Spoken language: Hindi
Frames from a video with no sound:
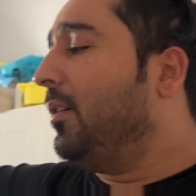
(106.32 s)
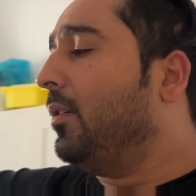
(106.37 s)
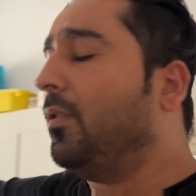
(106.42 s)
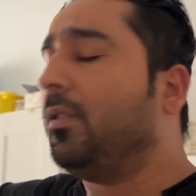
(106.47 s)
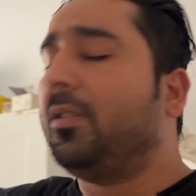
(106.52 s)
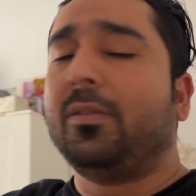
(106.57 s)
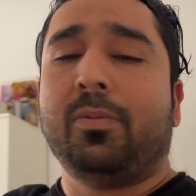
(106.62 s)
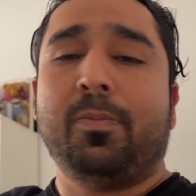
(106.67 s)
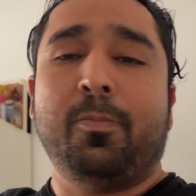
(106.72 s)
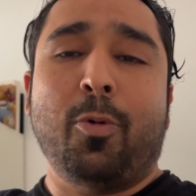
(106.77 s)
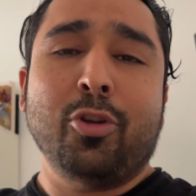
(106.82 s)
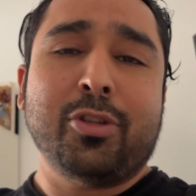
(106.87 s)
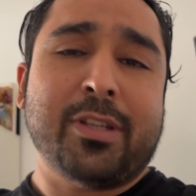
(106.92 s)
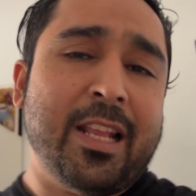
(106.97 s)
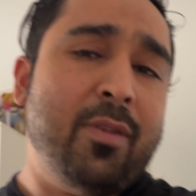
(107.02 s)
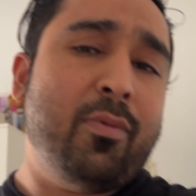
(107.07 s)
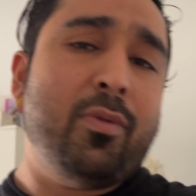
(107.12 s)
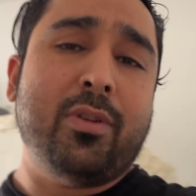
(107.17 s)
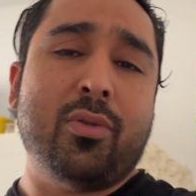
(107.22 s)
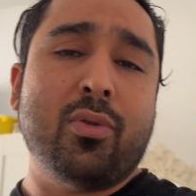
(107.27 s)
बहुत
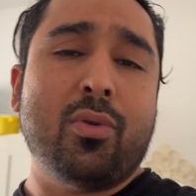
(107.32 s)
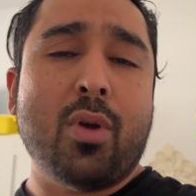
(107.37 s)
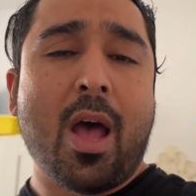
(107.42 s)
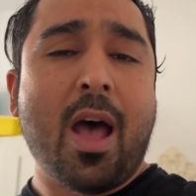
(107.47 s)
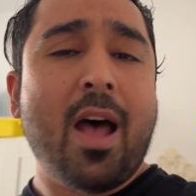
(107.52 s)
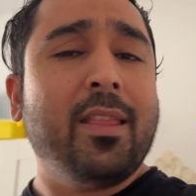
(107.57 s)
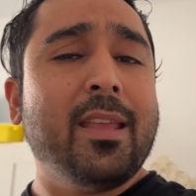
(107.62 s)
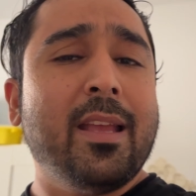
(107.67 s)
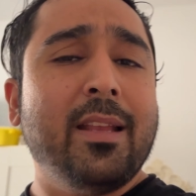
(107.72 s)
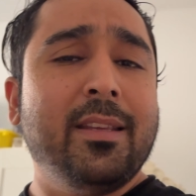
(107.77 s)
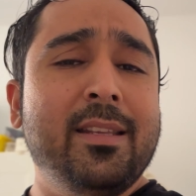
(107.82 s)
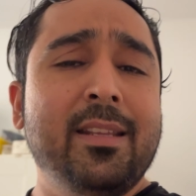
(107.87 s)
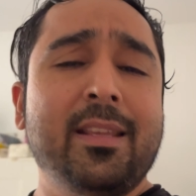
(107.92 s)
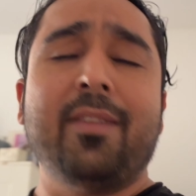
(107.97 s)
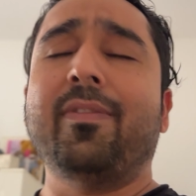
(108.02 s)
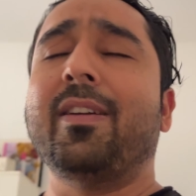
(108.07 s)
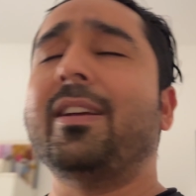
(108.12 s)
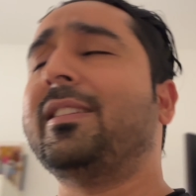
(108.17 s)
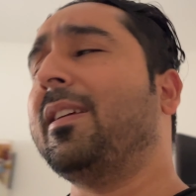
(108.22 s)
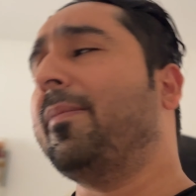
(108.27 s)
सारी वजूहत हैं जिनकी
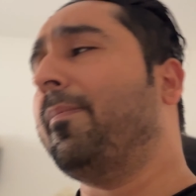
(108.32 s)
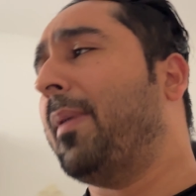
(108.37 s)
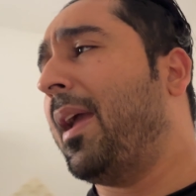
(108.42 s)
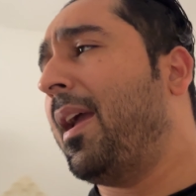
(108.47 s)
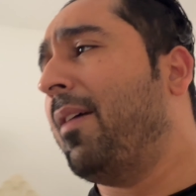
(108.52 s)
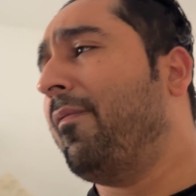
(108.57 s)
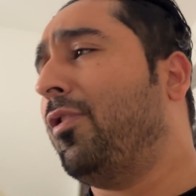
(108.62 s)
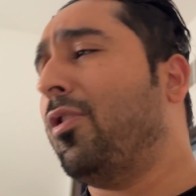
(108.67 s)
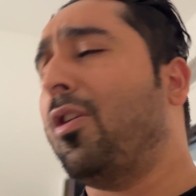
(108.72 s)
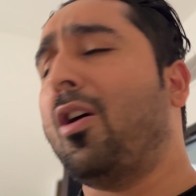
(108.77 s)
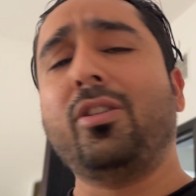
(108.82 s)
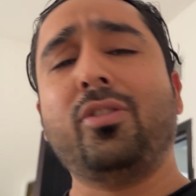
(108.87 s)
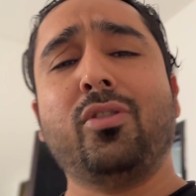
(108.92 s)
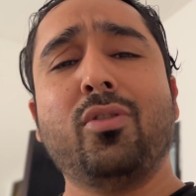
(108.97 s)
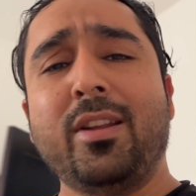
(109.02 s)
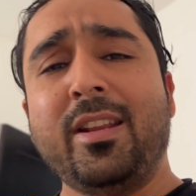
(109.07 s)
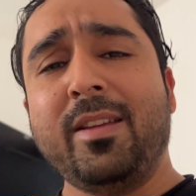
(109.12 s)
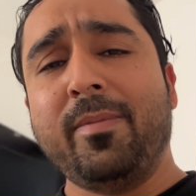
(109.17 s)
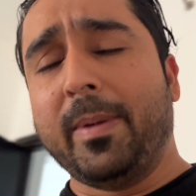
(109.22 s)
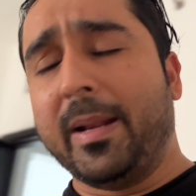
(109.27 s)
वजह से मैं ब्लॉग जो
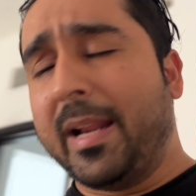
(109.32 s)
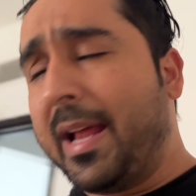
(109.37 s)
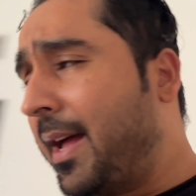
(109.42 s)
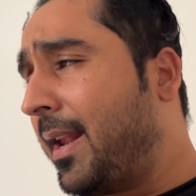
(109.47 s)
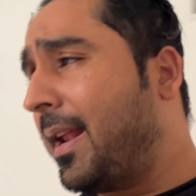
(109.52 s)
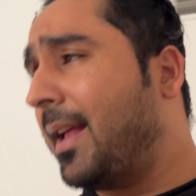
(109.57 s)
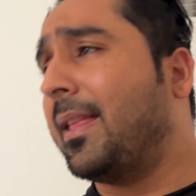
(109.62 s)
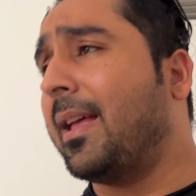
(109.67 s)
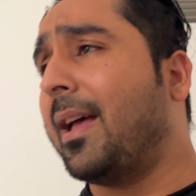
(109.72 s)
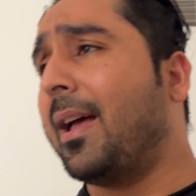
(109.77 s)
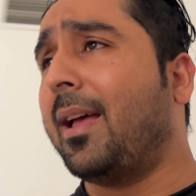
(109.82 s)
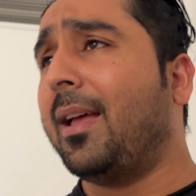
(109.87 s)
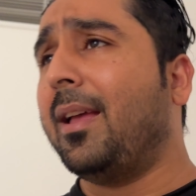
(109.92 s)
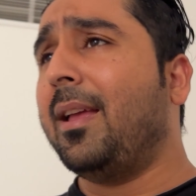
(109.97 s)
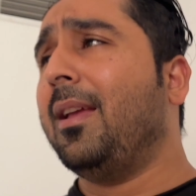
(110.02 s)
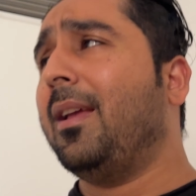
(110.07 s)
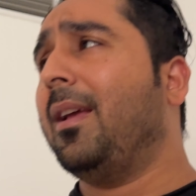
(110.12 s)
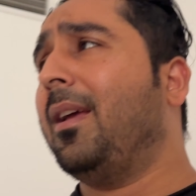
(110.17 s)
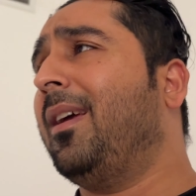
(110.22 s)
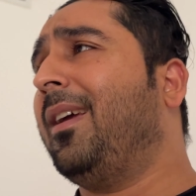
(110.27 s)
नहीं बना रहा था
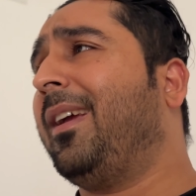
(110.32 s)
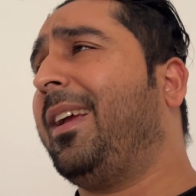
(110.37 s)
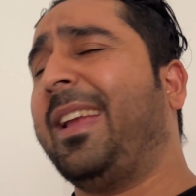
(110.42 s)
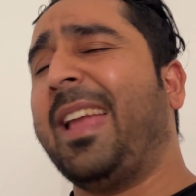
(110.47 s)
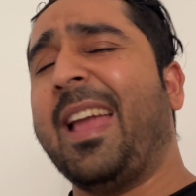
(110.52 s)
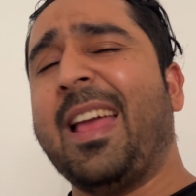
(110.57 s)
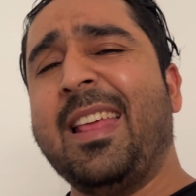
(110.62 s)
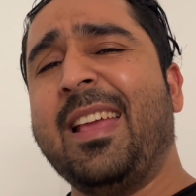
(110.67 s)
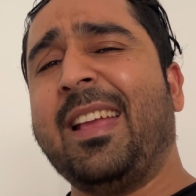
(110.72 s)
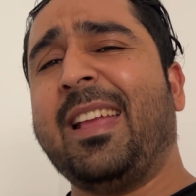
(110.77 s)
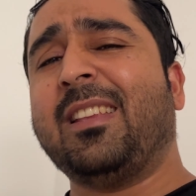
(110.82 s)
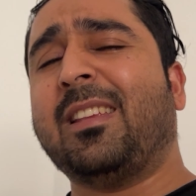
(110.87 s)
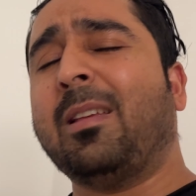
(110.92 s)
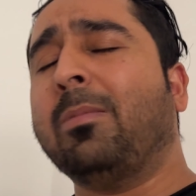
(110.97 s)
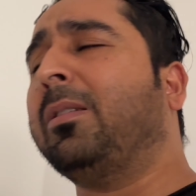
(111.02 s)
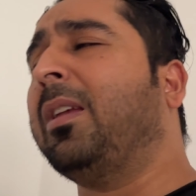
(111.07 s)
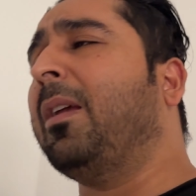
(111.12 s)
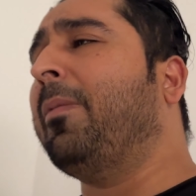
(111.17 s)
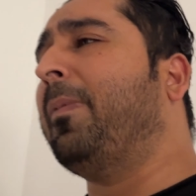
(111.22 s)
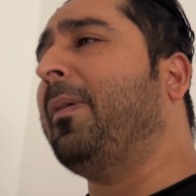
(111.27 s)
क्या लेके
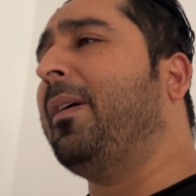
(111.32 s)
सबसे